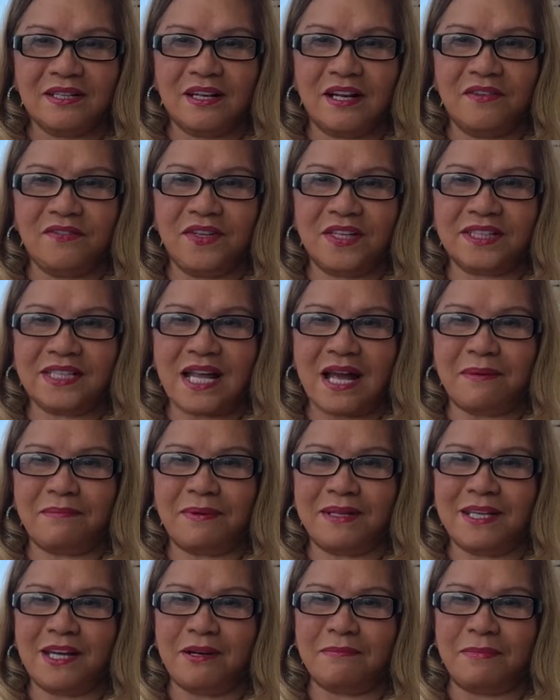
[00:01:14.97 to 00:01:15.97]
ở Việt Nam
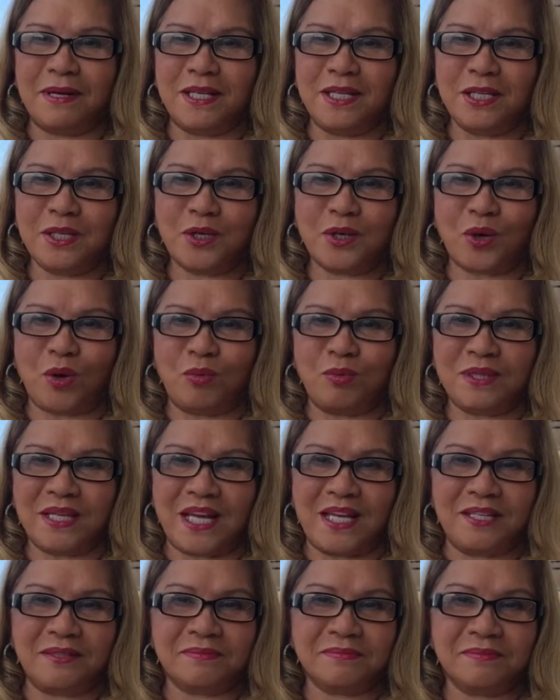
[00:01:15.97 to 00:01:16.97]
hay là Mỹ cũng
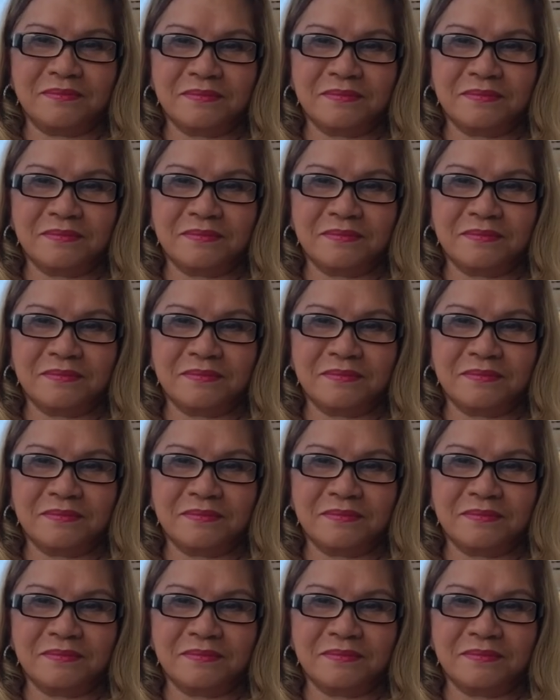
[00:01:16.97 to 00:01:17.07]
vậy